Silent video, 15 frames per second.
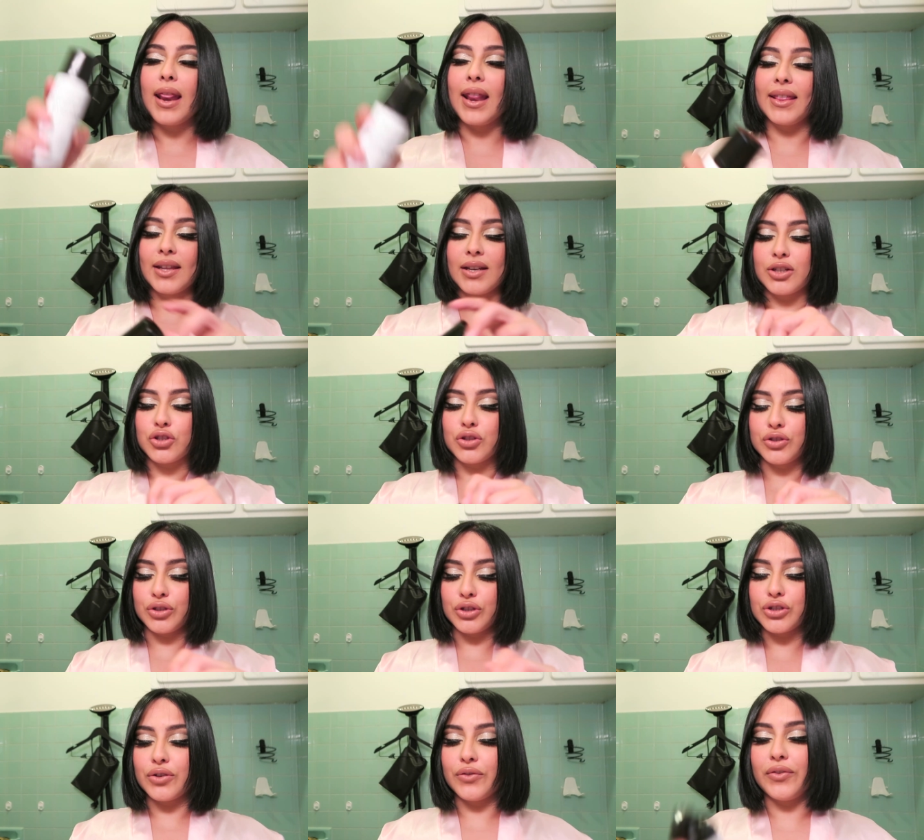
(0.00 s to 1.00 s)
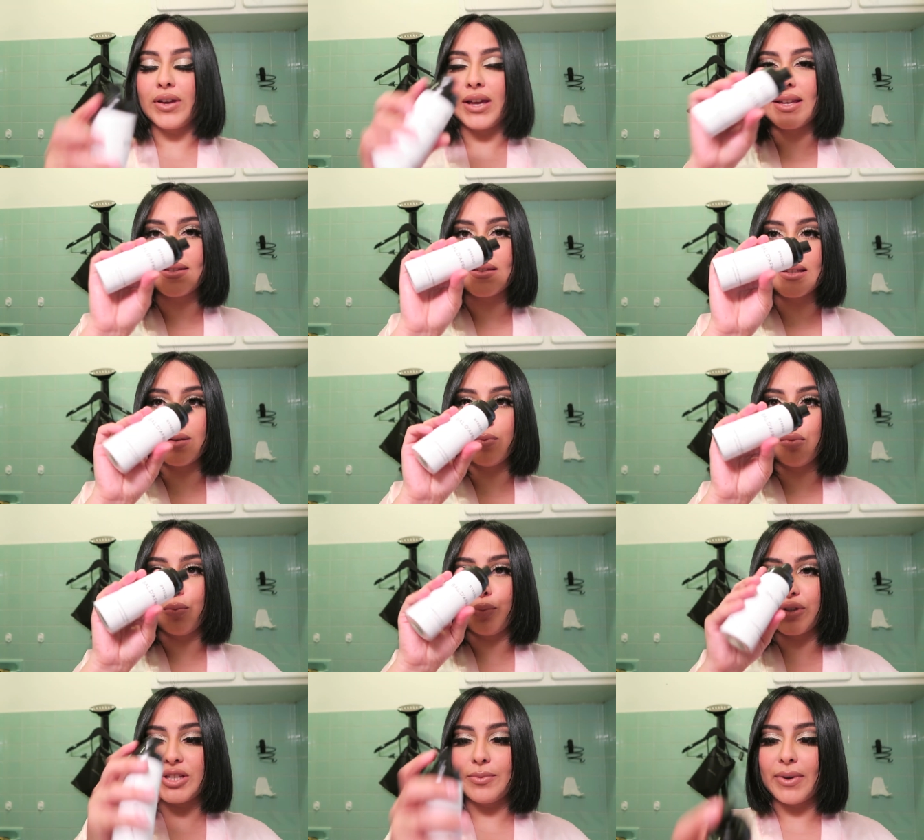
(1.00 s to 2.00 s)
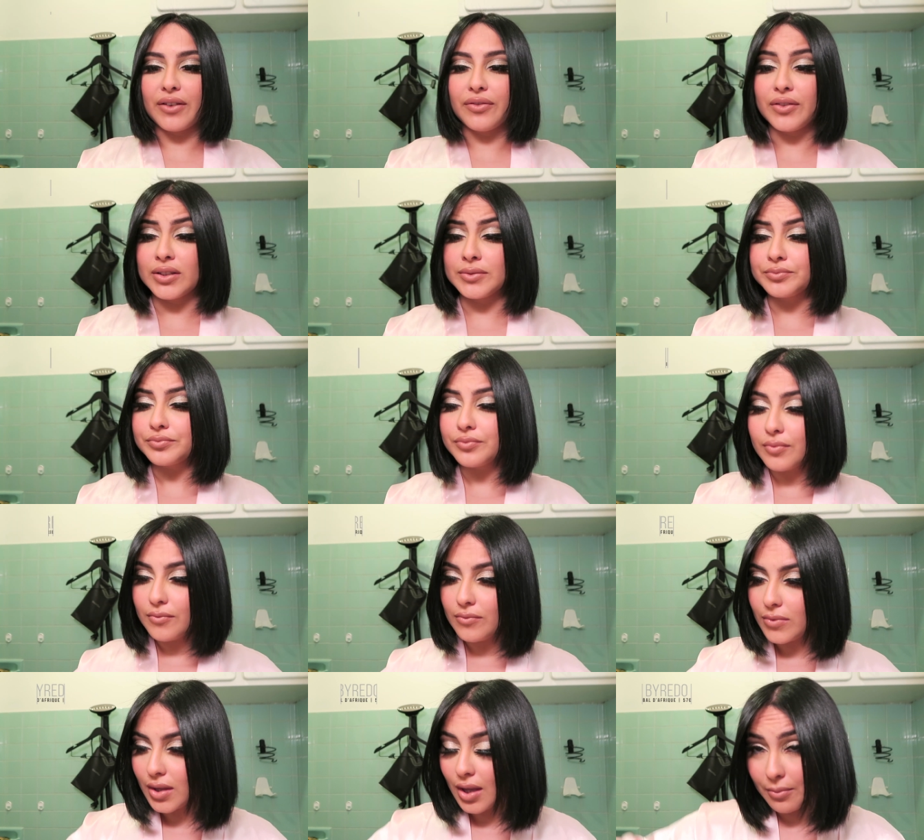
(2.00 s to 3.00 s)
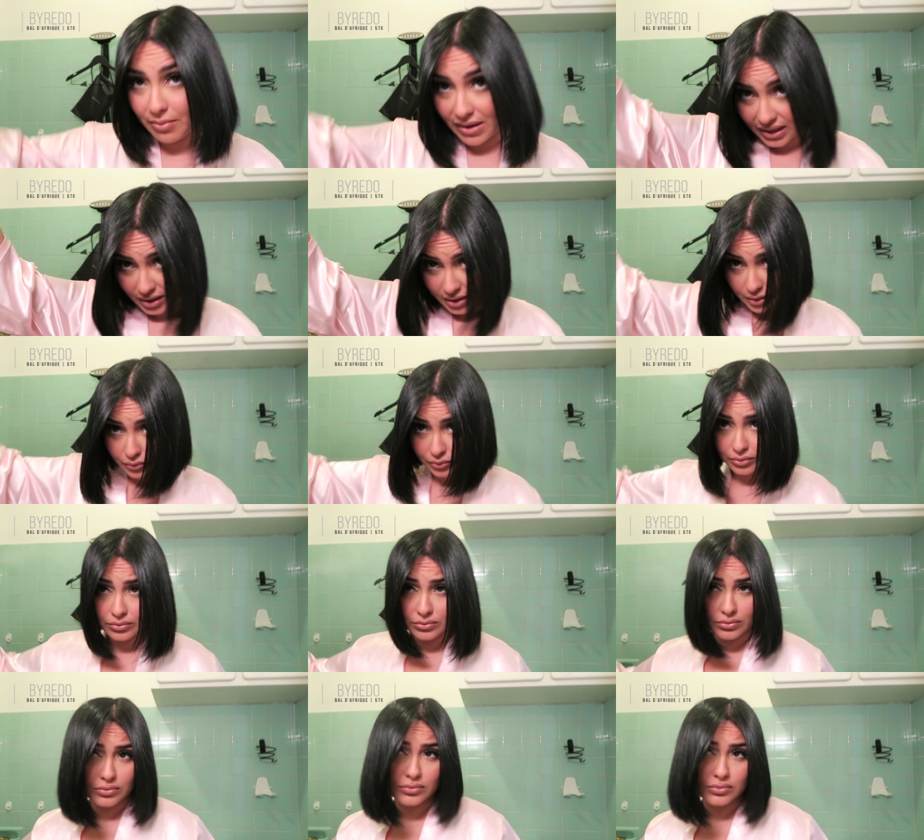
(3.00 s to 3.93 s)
La dernière chose que je fais, c'est mon petit parfum Byredo.